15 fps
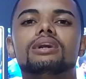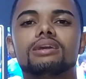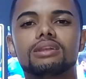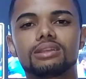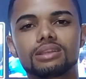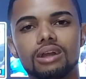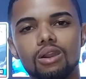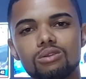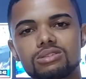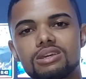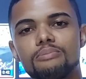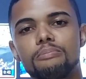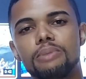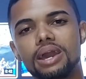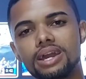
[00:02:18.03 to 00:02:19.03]
Então
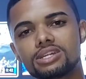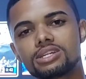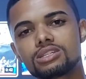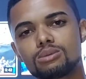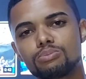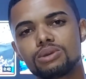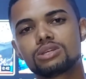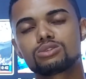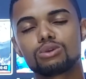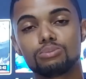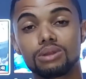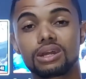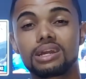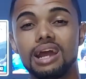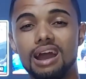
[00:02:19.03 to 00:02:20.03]
você pede essa pessoa
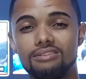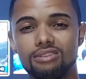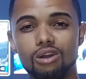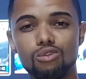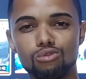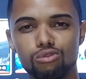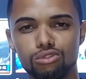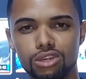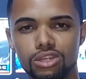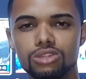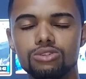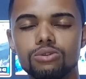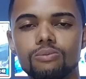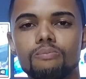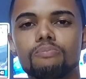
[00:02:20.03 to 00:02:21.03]
para gravar um
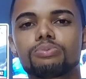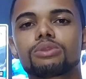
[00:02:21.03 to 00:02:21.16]
vídeo.